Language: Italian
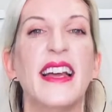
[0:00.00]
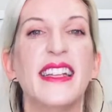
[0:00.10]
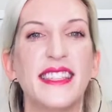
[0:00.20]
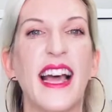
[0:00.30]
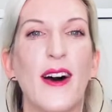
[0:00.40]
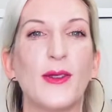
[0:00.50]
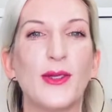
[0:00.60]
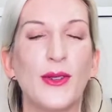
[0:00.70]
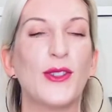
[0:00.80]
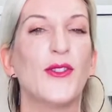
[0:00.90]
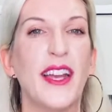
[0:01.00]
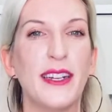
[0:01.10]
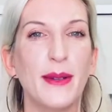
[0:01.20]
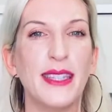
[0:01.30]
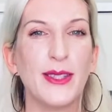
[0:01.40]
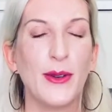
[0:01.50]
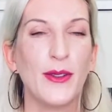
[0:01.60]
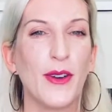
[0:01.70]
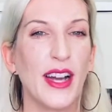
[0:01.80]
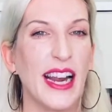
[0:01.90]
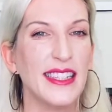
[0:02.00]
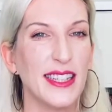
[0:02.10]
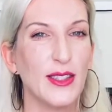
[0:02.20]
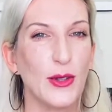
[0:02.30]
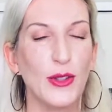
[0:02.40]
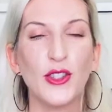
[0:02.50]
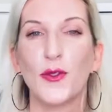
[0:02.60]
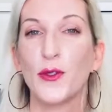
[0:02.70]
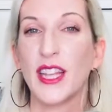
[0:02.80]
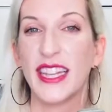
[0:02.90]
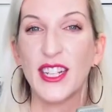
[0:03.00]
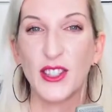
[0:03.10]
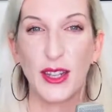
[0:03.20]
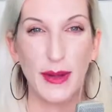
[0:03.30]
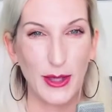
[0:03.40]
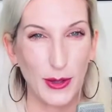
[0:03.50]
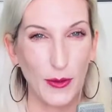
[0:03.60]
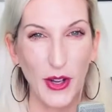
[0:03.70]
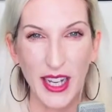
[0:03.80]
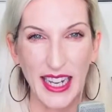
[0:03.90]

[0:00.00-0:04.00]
Ciao, sono Giovanna Mazzon, Vocal Essence Coach e fondatrice del metodo Vocal